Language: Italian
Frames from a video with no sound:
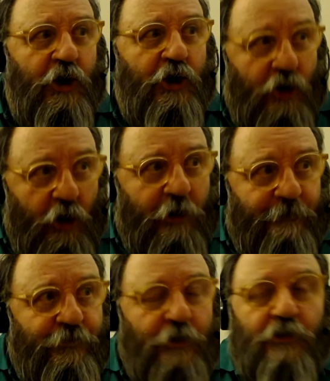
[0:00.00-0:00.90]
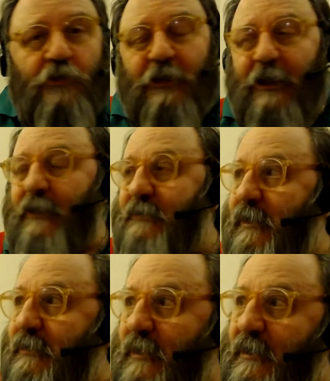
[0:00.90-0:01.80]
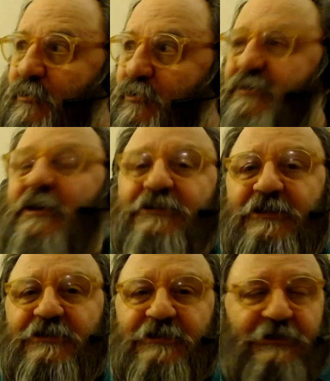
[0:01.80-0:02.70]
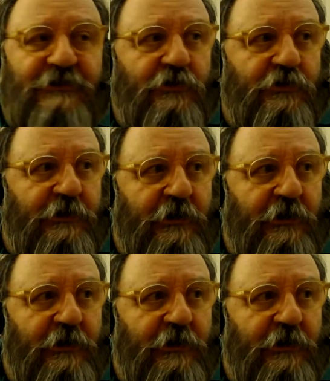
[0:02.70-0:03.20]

corpo, con la realtà delle nostre sensazioni,